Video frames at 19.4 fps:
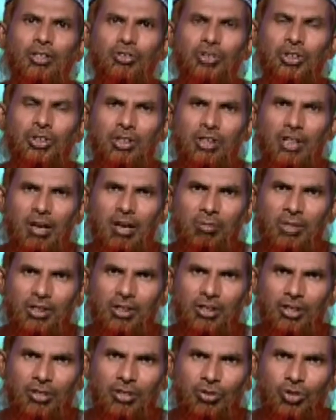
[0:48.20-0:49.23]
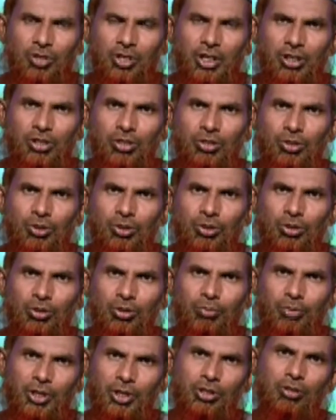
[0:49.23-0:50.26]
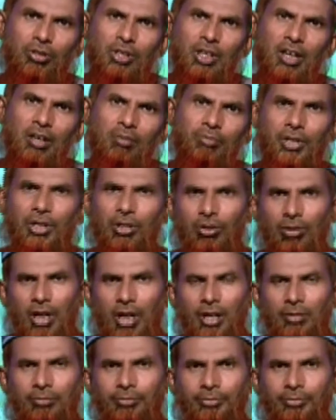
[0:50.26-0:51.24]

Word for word: যিনি আমাদের শ্রেষ্ঠ প্রেষণা প্রেরণা